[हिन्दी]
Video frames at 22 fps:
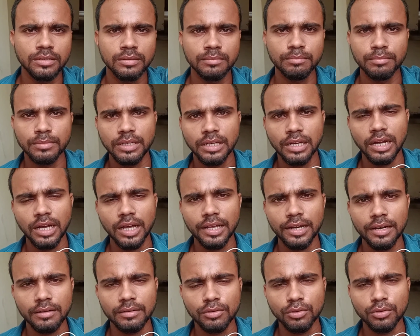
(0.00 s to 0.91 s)
में आ
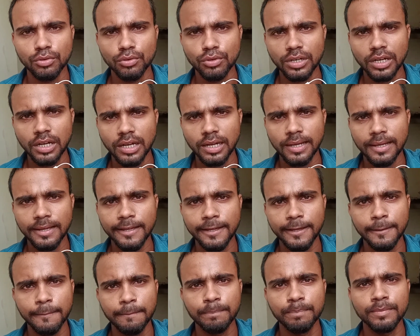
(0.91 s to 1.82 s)
हो रहा है
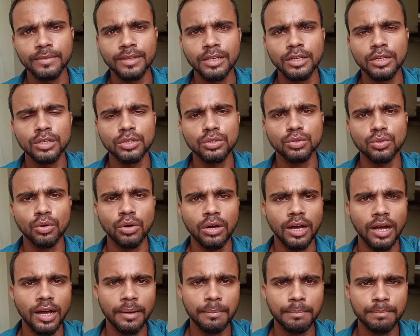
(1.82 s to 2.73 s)
तो
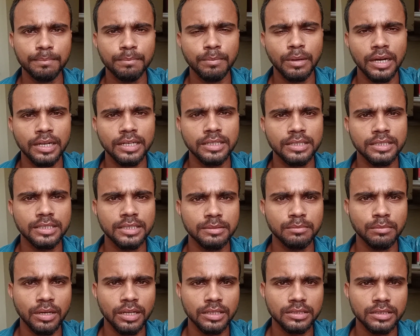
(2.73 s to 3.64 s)
आप पानी
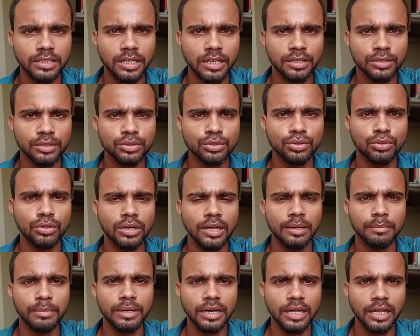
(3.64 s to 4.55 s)
की मात्रा
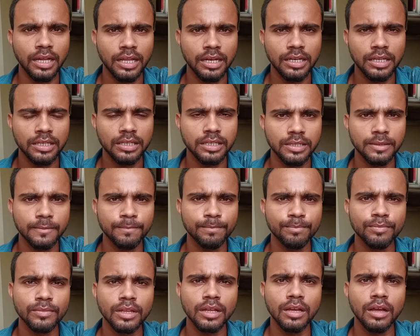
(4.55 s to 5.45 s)
थोड़ा बढ़ा लें
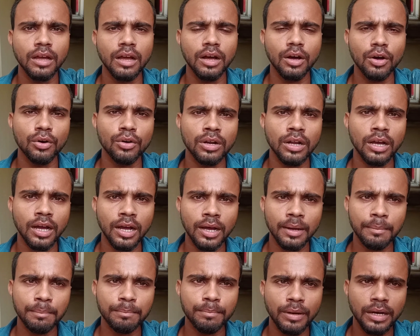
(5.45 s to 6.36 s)
और
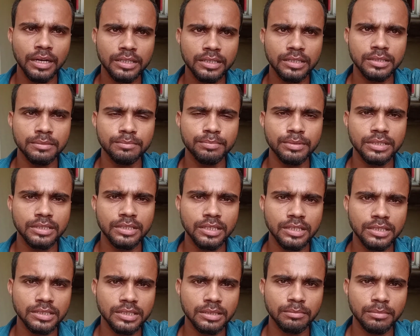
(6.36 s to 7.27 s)
आप पानी
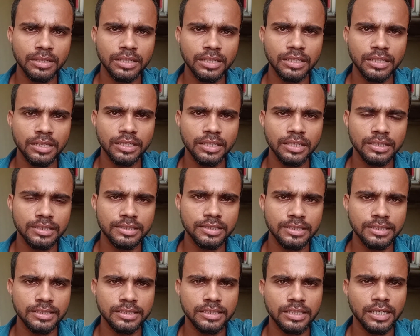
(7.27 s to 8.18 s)
पीते समय एक
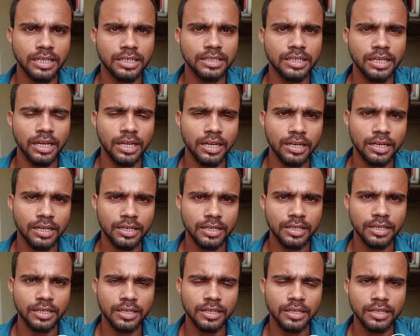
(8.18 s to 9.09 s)
चीज़ का ध्यान
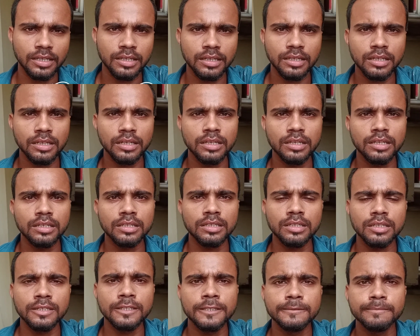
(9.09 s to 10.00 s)
रखें
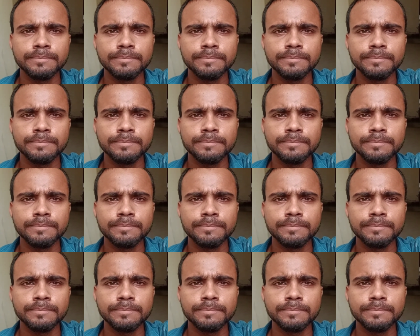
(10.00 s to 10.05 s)
कि